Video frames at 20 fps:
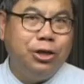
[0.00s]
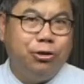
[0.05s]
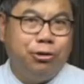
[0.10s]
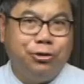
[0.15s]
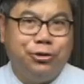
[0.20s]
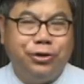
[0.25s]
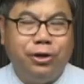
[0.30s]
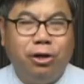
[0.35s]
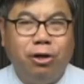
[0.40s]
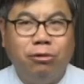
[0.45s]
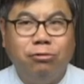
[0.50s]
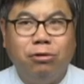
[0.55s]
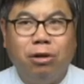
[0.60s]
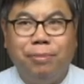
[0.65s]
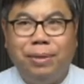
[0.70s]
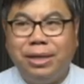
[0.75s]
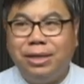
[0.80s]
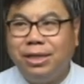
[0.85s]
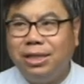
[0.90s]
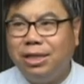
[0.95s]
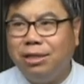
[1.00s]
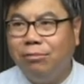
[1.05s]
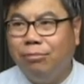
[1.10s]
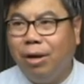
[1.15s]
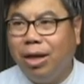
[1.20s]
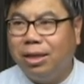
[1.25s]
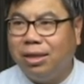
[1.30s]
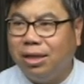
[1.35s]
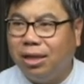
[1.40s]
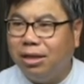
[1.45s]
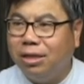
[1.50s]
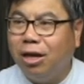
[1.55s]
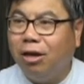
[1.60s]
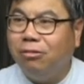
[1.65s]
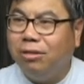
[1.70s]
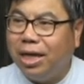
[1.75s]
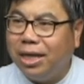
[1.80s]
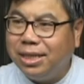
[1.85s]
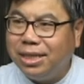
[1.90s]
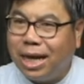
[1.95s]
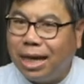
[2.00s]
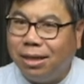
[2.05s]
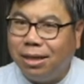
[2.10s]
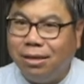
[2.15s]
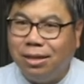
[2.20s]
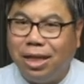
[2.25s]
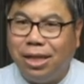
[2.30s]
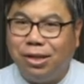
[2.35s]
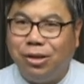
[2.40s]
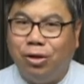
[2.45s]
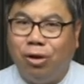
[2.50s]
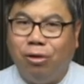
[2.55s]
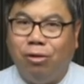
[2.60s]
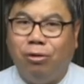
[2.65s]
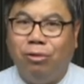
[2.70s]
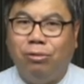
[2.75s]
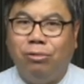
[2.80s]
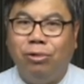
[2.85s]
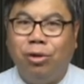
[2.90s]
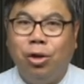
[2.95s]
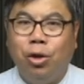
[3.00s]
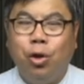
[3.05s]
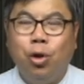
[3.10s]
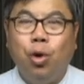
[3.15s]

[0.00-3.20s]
有时候我们希望得到人家的认同，